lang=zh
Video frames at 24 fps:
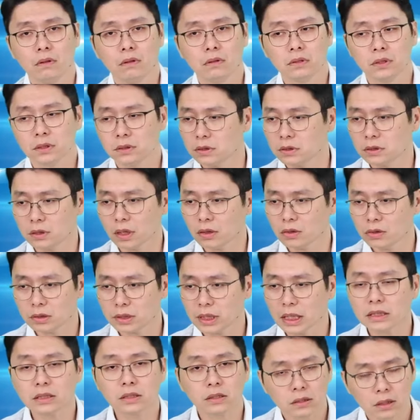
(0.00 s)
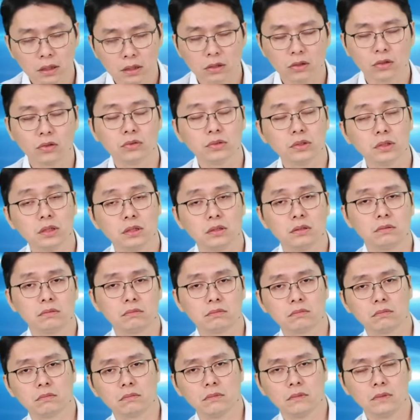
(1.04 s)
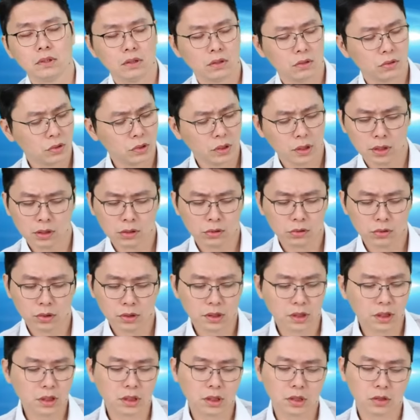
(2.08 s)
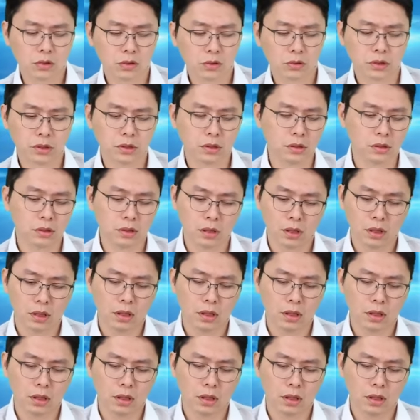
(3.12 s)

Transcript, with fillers: 这至少有三四成的空间，所以，所以这些都是